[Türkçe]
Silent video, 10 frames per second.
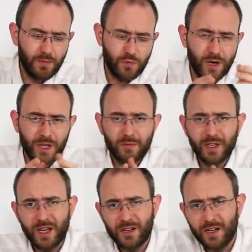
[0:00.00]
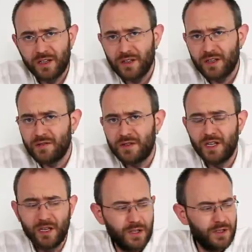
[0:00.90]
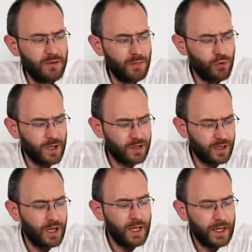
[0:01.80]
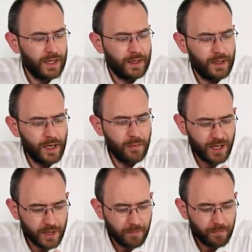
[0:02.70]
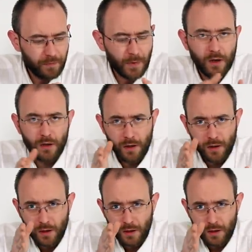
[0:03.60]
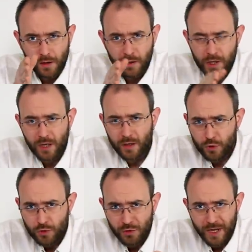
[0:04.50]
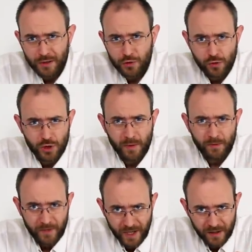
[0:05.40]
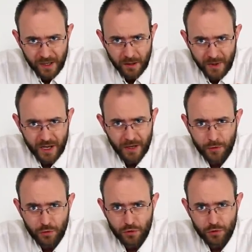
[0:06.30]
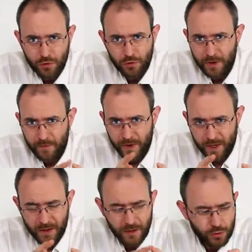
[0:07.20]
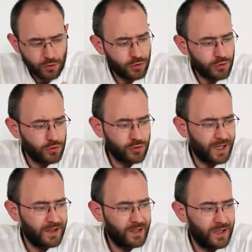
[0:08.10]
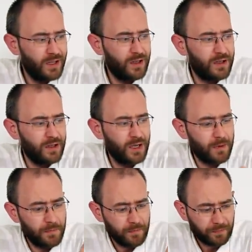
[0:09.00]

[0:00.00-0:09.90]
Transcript: Bu anlamda gerçekten tavsiye edebileceğim bir kulaklık diyebilirim. İncelediğimiz ürünlerde çoğu zaman fiyatlarını merak ediyorsunuz. Ürünlerin fiyatlarını soruyorsunuz nedir ne değildir diye.